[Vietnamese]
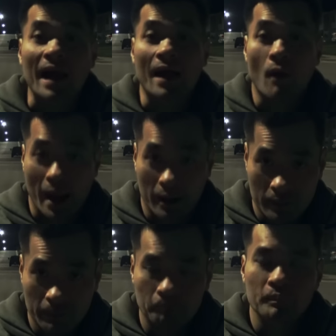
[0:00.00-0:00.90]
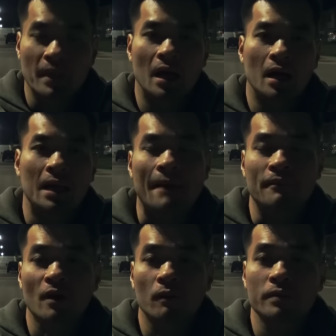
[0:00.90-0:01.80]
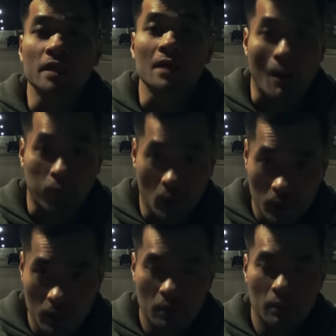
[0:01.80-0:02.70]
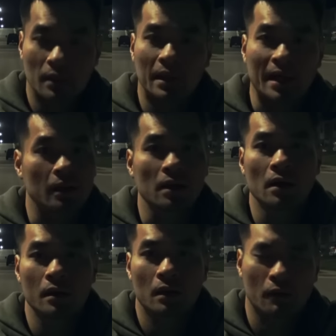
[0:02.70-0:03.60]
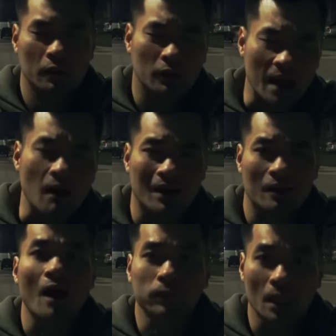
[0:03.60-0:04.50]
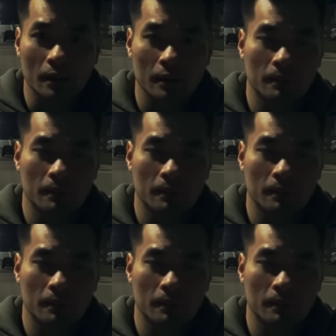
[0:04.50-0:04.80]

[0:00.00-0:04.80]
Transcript: là đàng hoàng, làm trong trường học luôn, là những người có thể gọi là có học thức.